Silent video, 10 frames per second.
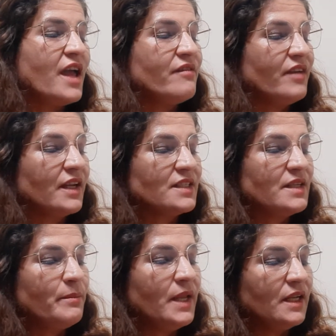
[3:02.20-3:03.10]
revela a
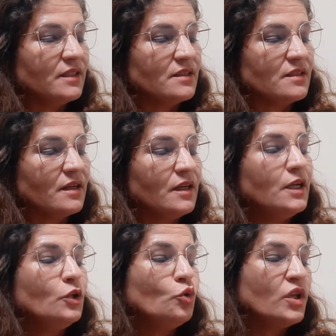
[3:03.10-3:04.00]
semelhança
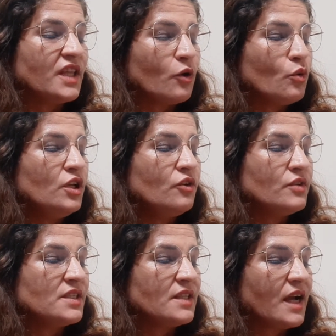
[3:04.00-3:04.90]
do antagônico
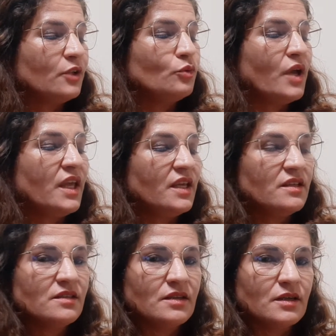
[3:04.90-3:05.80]
estado em que
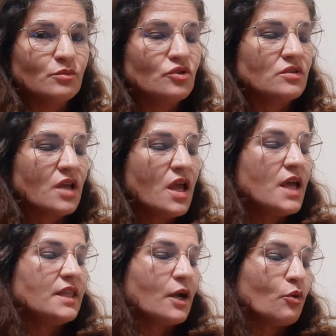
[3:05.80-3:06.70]
estamos,
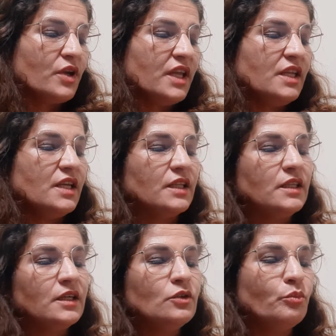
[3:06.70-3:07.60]
na correria
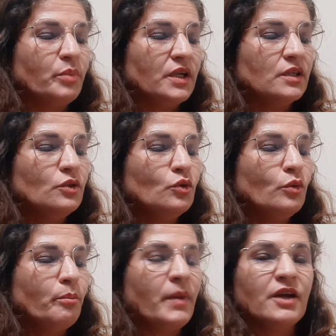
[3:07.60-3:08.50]

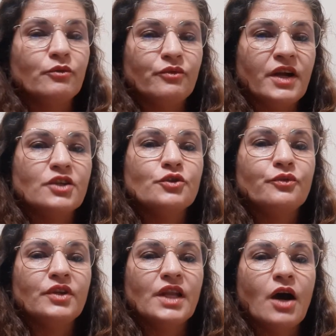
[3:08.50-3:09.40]
dano-prano para o fértil
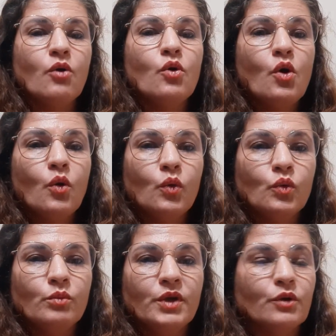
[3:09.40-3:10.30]
final
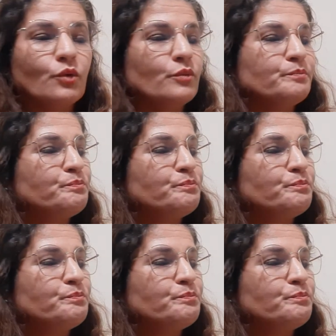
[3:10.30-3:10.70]
úmico.